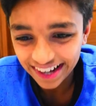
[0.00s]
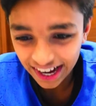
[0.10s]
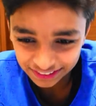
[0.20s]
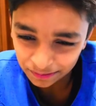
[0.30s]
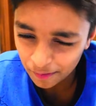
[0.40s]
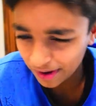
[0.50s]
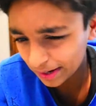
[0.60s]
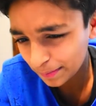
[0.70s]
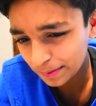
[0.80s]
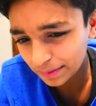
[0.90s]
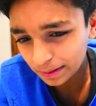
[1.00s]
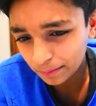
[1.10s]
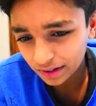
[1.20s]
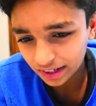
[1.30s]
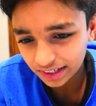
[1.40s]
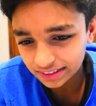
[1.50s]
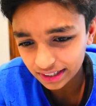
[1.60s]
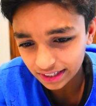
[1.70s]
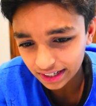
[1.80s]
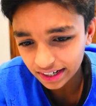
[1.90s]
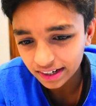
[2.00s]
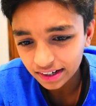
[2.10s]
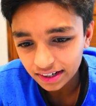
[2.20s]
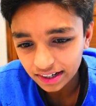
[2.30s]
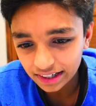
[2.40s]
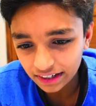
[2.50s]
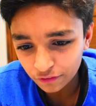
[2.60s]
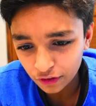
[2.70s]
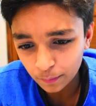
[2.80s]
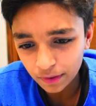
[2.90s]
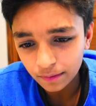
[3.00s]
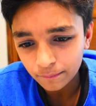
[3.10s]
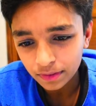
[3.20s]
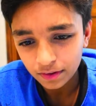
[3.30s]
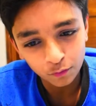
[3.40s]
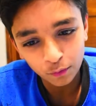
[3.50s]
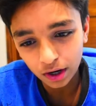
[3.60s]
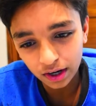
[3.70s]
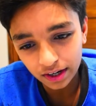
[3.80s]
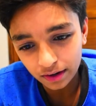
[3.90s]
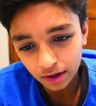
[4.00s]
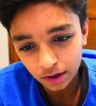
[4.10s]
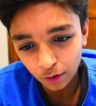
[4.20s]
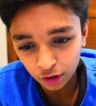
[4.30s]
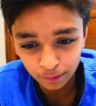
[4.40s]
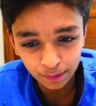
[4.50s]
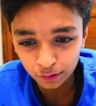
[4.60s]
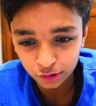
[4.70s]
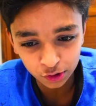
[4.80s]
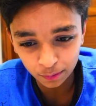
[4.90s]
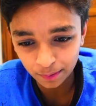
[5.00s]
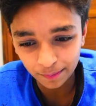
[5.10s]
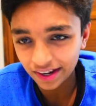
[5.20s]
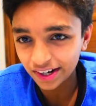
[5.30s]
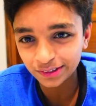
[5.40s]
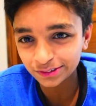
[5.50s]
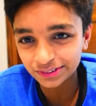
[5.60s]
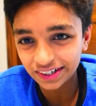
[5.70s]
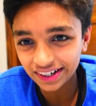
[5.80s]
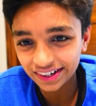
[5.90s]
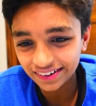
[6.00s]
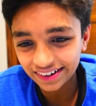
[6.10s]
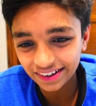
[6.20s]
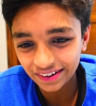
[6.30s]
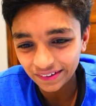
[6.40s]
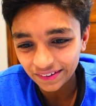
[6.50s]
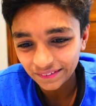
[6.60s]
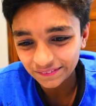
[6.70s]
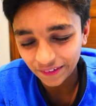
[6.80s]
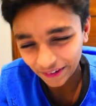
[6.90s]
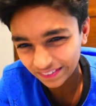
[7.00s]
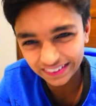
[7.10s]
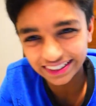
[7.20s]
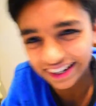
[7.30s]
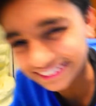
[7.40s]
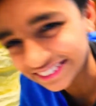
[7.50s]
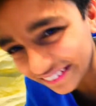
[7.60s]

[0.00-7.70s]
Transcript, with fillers: आज हमने मारे भी मतलब कलर से नहीं खेले लेकिन फिर भी वो ये वाटर बेलून्स से हमने मारे एक दूसरे के ठीक है बहुत मज़ा आया जब